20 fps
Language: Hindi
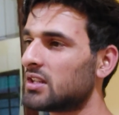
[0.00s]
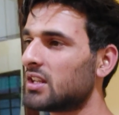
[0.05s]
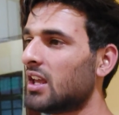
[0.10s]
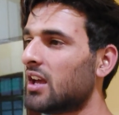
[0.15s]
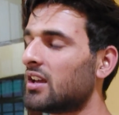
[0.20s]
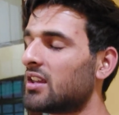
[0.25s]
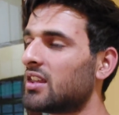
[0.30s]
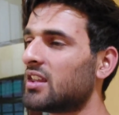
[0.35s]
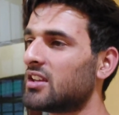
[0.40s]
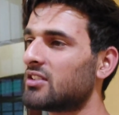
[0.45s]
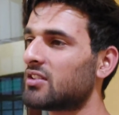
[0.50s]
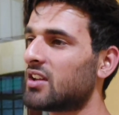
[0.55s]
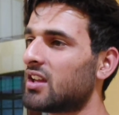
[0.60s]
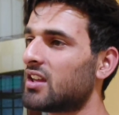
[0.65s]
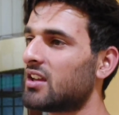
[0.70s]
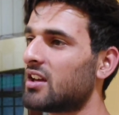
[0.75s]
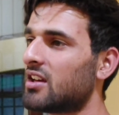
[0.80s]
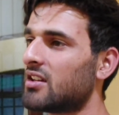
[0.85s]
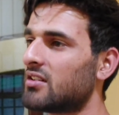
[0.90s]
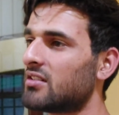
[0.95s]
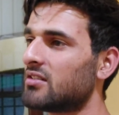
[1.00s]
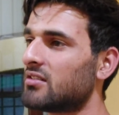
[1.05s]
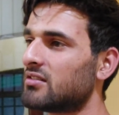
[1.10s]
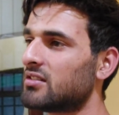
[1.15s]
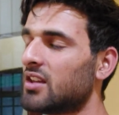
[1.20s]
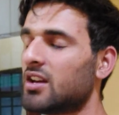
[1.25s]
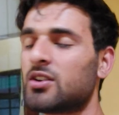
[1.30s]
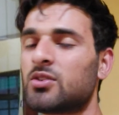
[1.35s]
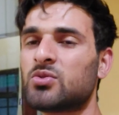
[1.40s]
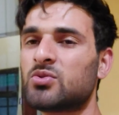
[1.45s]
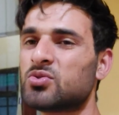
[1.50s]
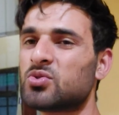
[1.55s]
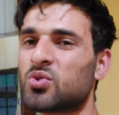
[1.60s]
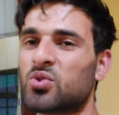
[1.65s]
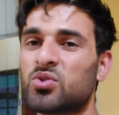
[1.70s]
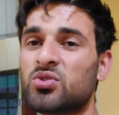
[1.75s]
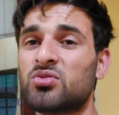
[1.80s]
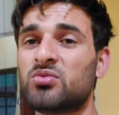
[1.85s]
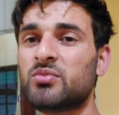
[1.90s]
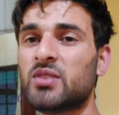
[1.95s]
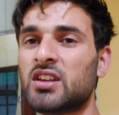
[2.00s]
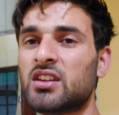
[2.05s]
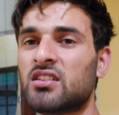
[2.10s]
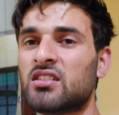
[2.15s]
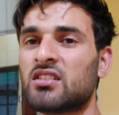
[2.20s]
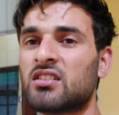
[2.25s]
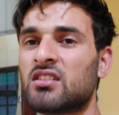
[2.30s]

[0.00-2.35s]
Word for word: क्या किया जाए यार क्या करूँ छोड़ दूँ मैं